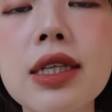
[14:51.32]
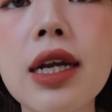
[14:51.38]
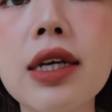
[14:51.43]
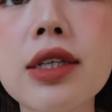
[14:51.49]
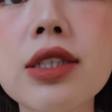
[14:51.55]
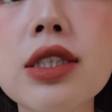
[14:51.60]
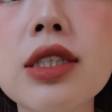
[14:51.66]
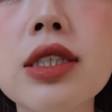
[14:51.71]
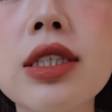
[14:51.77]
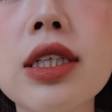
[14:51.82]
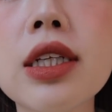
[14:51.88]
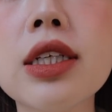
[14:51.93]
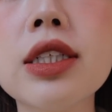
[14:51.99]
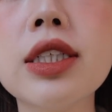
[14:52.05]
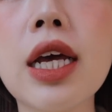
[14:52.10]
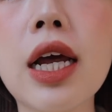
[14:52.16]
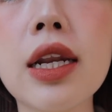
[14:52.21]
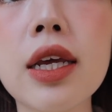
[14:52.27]
再来是今天
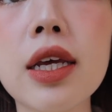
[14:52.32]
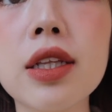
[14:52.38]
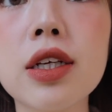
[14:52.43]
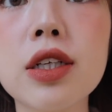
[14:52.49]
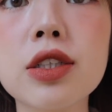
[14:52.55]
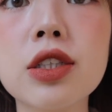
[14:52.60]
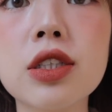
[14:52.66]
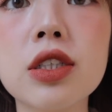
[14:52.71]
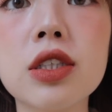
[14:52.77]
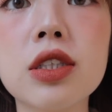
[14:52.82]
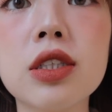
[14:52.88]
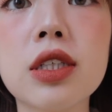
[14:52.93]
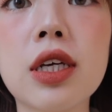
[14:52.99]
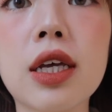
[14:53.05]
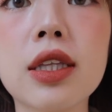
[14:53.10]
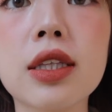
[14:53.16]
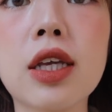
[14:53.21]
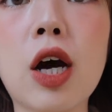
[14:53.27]
的项链呢是之
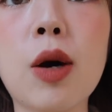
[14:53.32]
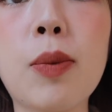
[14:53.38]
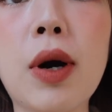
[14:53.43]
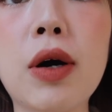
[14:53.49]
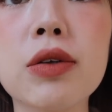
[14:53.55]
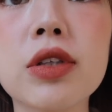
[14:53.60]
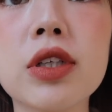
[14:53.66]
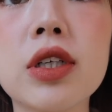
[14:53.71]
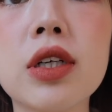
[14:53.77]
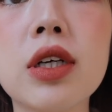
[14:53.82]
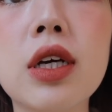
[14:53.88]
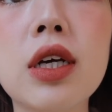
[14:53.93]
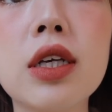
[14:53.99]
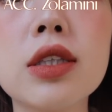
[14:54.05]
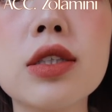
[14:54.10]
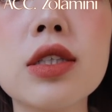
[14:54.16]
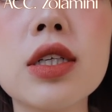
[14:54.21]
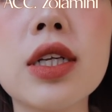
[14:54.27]
前淘宝的，
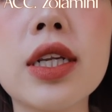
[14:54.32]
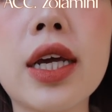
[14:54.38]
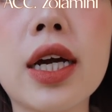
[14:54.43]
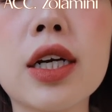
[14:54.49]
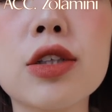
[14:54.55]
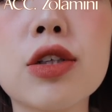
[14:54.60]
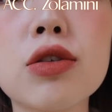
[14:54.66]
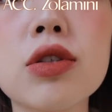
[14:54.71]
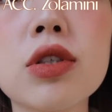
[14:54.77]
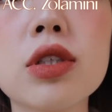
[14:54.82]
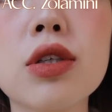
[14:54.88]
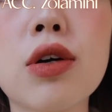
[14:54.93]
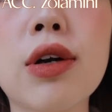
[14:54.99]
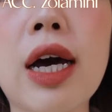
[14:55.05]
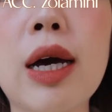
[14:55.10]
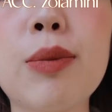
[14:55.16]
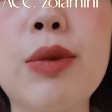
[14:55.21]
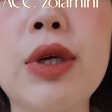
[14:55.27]
这两个都是
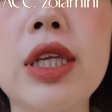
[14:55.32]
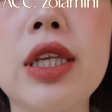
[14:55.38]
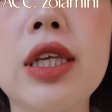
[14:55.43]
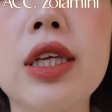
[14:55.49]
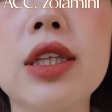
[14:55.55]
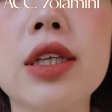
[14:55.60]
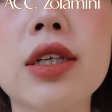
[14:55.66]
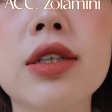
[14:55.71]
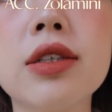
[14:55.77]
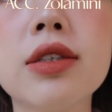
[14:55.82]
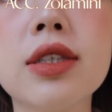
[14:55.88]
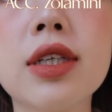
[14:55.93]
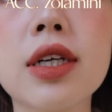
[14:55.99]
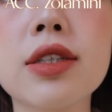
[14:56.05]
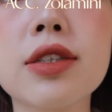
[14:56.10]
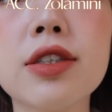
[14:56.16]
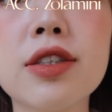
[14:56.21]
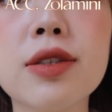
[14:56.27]
Zara Mini 的这
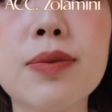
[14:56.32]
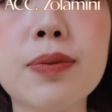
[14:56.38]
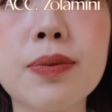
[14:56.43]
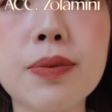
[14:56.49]
样子。